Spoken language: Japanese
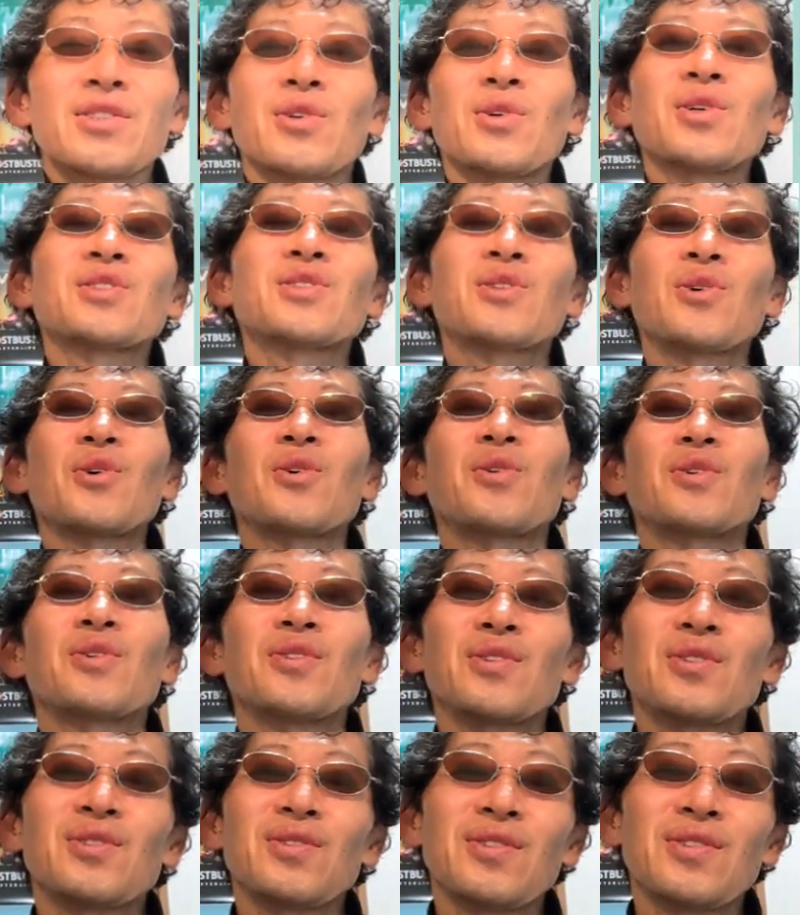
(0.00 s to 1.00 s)
その人
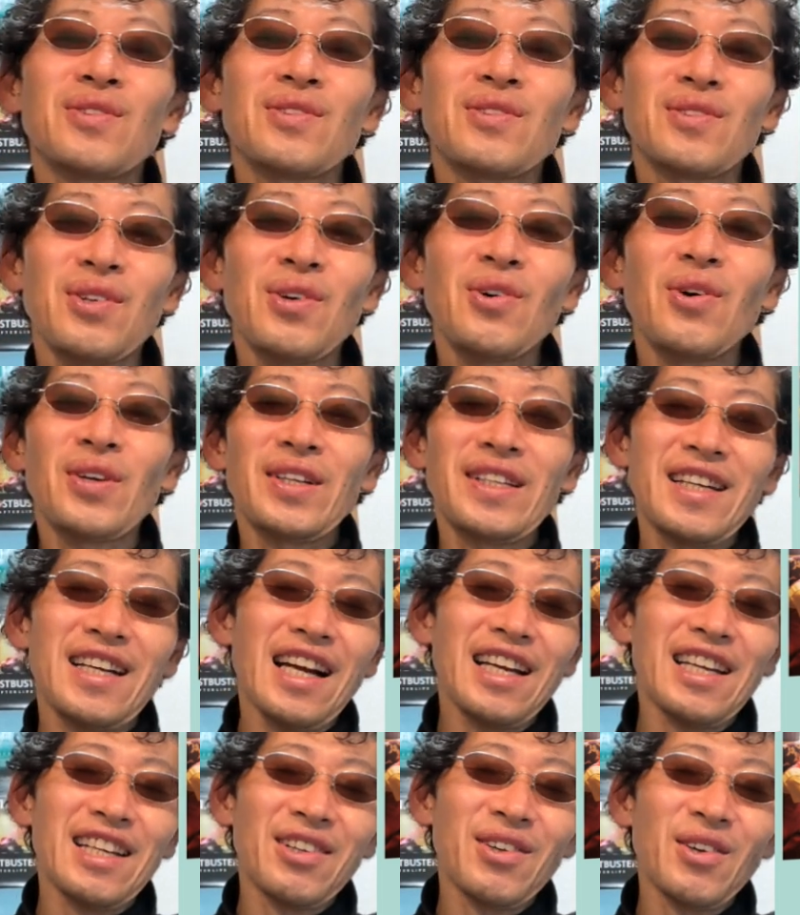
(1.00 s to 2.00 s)
と稲
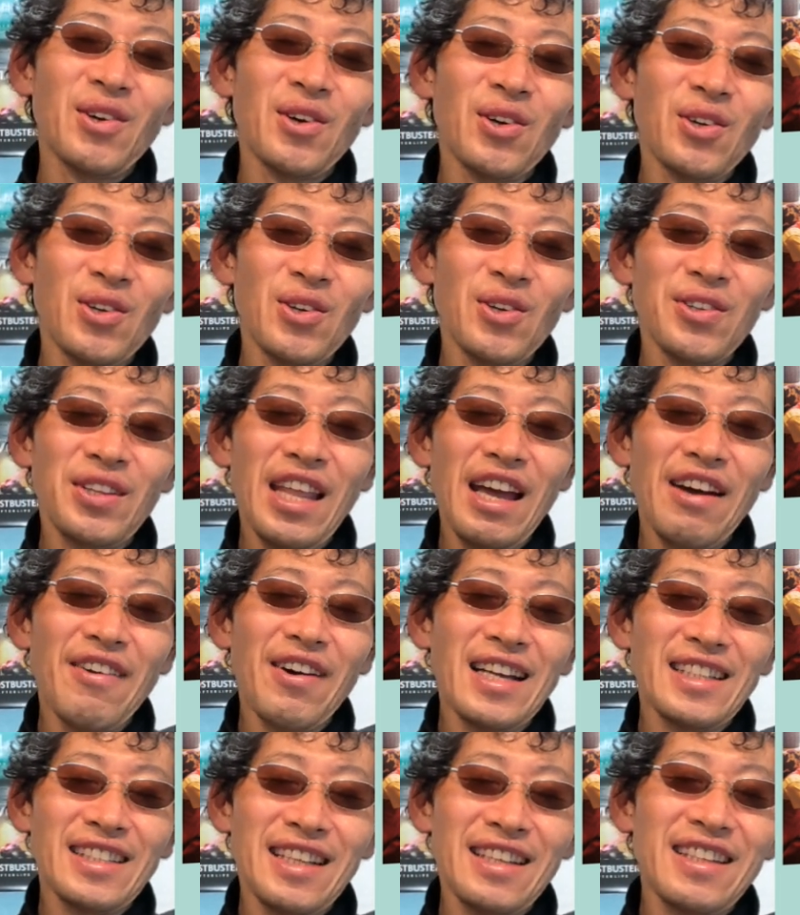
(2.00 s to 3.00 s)
垣吾郎を出会
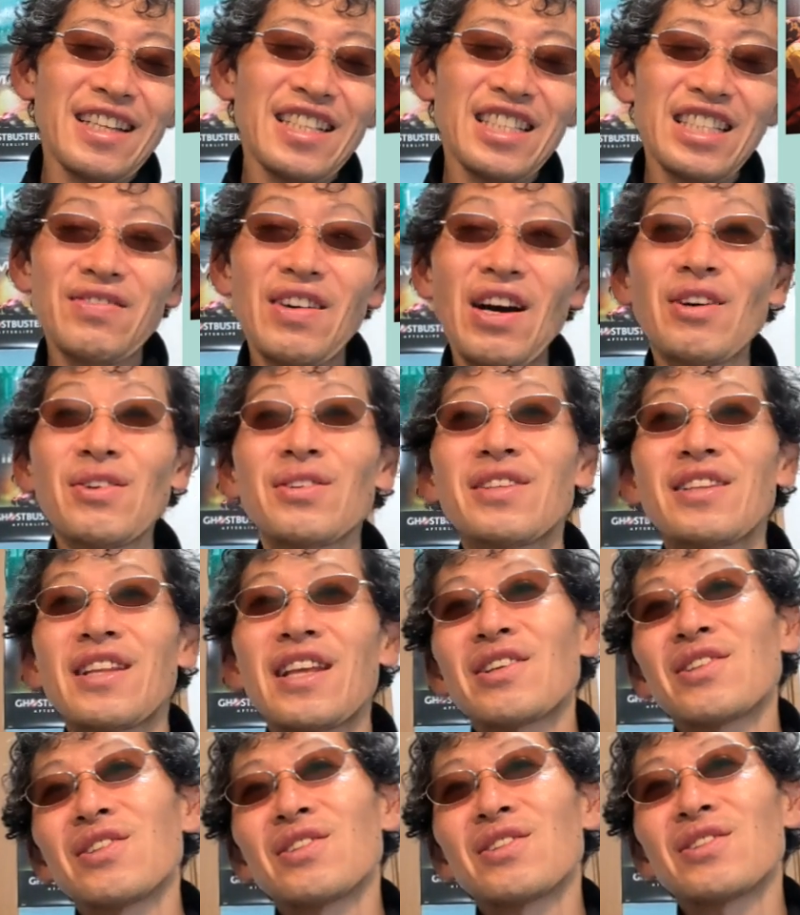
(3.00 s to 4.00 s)
わせてしまうっ
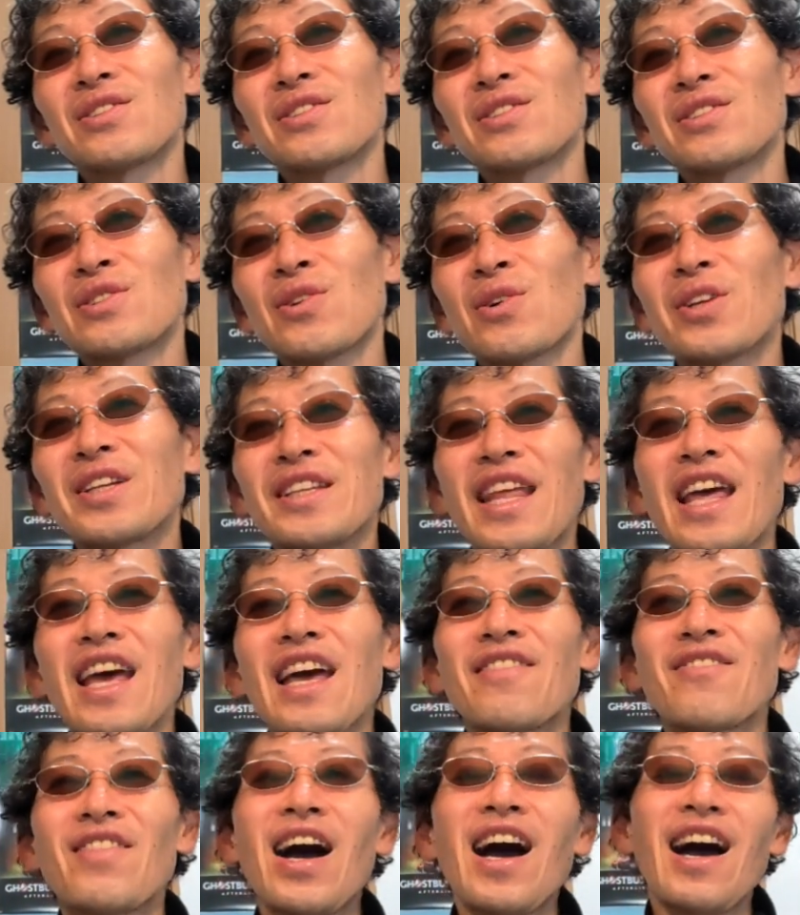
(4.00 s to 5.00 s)
ていう動き
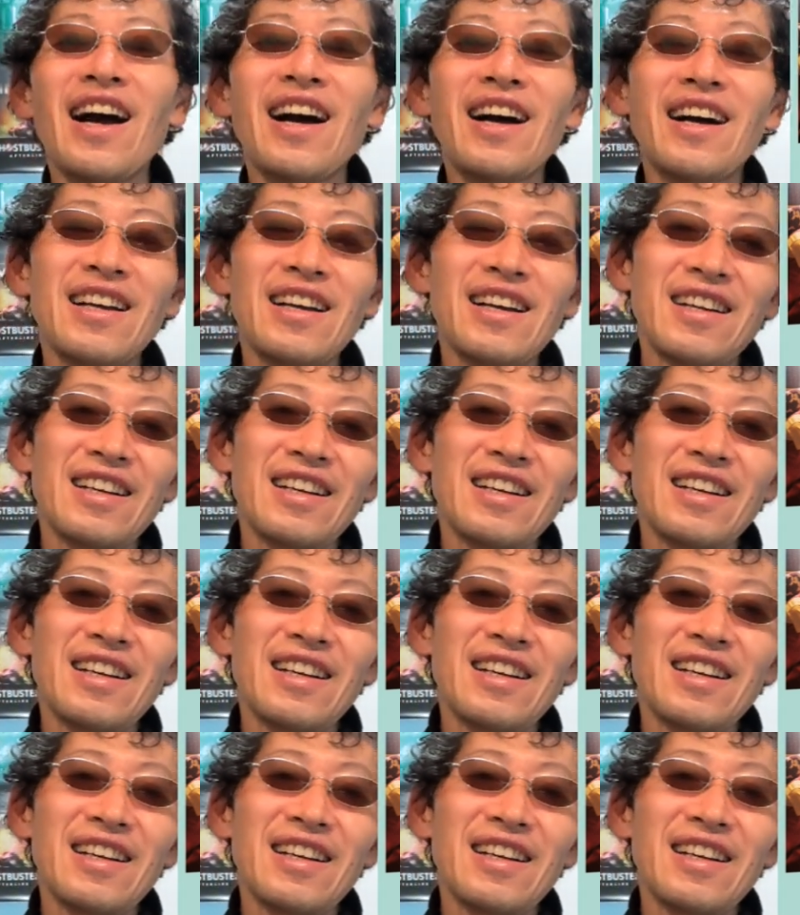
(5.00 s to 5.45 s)
で、ま